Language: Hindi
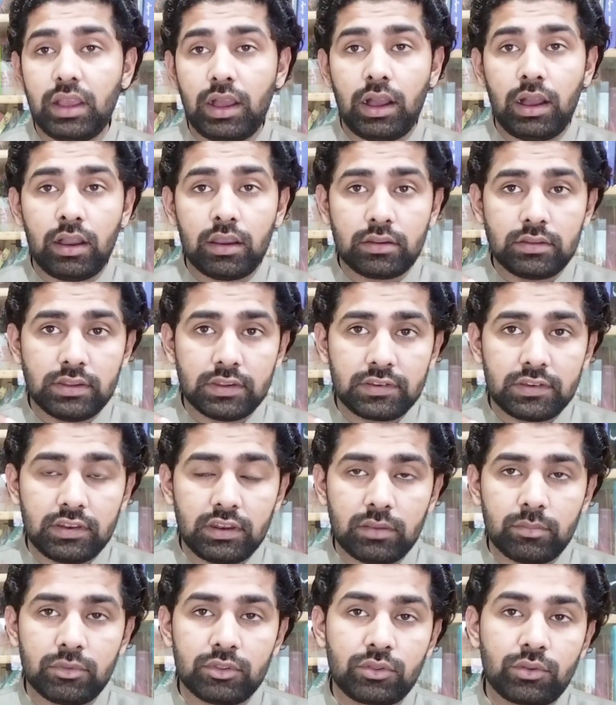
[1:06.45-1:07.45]
में आंख जैसी
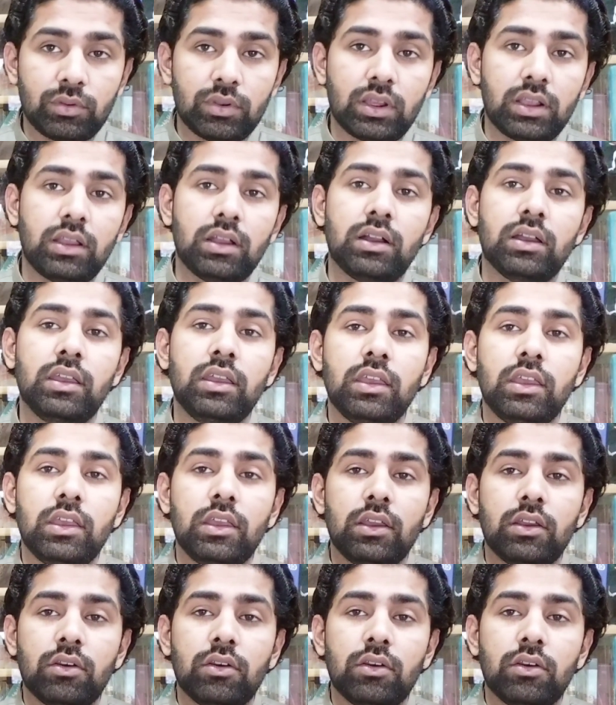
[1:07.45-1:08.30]
नियमत को रखा है